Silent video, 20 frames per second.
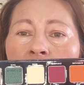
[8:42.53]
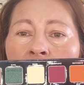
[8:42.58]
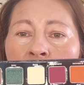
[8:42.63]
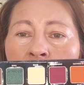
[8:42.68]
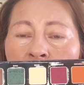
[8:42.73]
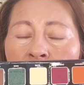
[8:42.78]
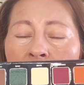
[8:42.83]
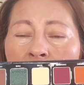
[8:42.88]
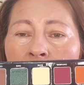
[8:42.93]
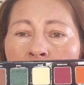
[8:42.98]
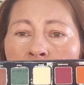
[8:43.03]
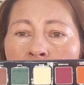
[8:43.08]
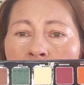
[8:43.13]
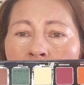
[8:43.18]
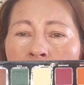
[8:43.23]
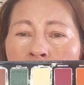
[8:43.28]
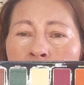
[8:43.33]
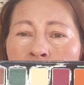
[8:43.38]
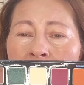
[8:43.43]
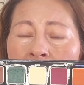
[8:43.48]
trwają
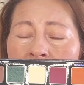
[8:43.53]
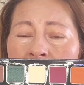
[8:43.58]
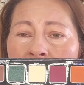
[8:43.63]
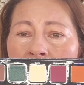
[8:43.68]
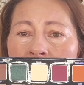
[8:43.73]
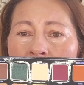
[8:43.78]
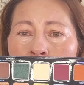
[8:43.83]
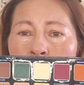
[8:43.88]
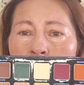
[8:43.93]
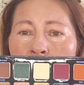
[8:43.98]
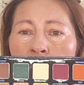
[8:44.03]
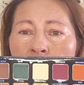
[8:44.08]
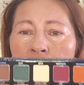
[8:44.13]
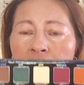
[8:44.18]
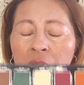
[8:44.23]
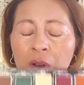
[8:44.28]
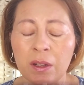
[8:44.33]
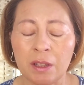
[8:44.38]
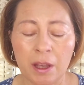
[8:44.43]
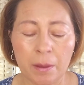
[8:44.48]
e, prace nad
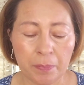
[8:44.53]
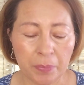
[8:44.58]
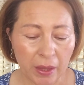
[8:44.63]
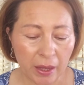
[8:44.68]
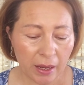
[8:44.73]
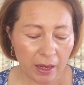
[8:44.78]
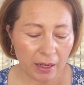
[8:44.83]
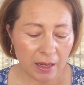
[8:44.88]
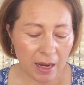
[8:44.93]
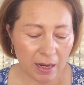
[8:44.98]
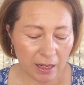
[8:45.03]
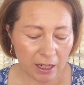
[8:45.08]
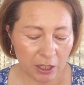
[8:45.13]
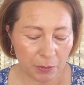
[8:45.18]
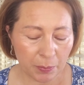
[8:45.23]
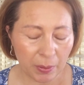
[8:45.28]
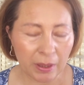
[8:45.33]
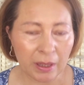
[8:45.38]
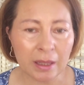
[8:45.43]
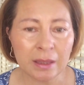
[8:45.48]
przygotowaniem
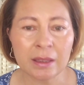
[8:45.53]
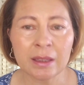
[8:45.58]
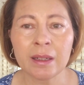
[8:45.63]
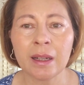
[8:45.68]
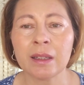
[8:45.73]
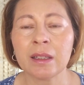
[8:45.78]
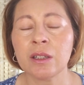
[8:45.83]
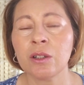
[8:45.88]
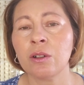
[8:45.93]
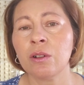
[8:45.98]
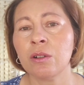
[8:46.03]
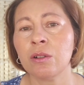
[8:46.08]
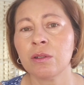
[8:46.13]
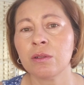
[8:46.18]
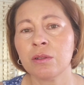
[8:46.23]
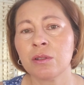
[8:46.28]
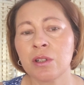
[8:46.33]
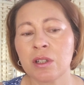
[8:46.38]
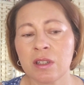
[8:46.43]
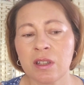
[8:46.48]
jakiejś palety,
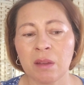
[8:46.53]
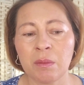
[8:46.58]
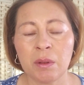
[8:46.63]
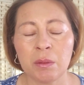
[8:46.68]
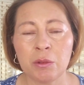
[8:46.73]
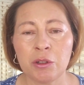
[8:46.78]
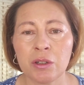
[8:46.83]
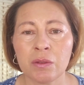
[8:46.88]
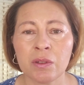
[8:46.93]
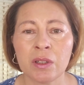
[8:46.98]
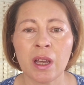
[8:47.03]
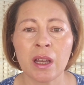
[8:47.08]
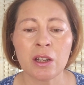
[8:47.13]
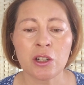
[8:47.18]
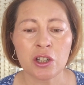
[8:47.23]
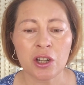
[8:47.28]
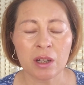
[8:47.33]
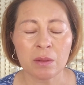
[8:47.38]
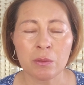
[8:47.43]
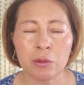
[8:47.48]
dlatego czasami mi się
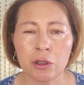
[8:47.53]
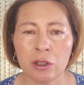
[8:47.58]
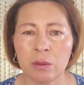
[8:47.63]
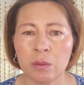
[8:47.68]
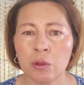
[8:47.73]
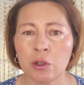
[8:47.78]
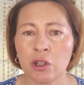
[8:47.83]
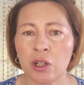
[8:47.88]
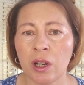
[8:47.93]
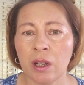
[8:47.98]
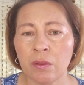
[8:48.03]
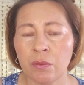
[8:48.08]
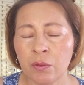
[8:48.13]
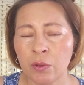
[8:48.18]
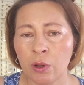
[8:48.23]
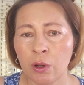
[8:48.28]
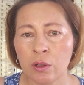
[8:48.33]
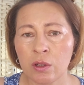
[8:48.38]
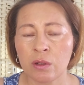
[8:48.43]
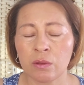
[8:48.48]
wydaje, że jak myślimy, że
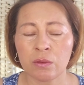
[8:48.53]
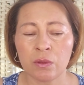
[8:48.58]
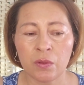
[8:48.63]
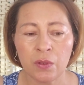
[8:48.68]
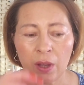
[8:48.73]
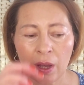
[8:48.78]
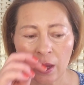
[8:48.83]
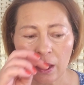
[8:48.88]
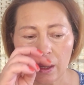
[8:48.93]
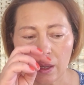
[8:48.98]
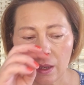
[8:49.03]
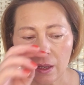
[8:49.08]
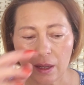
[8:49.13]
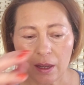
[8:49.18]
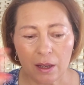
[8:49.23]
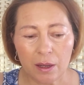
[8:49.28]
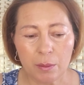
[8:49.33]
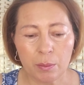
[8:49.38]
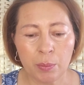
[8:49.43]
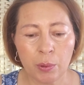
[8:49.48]
wychodzą dwie
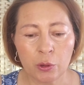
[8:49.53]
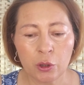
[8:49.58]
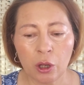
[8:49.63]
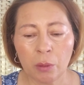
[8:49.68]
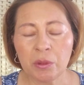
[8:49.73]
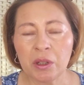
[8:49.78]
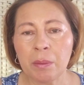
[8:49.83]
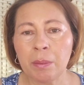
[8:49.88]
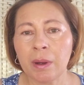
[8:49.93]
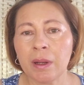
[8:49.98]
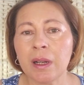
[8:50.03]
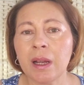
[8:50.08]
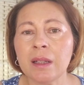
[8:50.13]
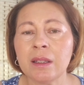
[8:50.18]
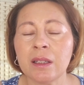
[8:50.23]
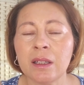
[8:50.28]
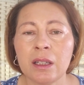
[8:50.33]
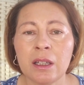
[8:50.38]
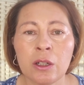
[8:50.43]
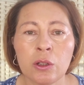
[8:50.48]
podobne
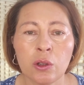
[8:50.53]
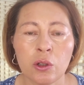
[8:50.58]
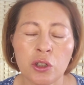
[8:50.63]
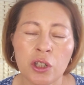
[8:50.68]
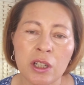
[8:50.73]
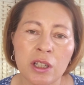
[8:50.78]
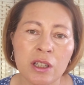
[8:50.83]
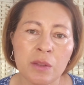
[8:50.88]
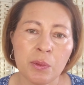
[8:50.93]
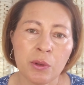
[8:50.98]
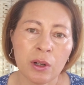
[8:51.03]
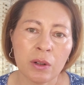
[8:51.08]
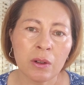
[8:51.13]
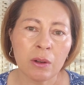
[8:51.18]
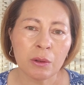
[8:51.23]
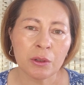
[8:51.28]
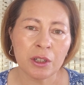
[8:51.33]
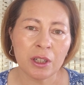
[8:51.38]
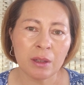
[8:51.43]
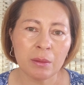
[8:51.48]
palety i kto się
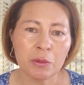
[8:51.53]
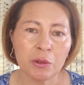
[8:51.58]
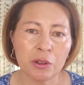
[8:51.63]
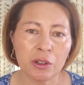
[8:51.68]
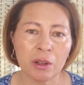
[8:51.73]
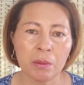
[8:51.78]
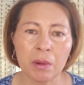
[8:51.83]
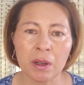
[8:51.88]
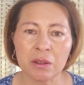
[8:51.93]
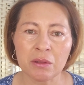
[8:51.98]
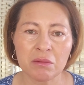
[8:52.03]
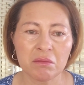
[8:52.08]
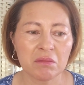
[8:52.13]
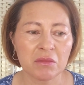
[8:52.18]
inspirował kim, to chyba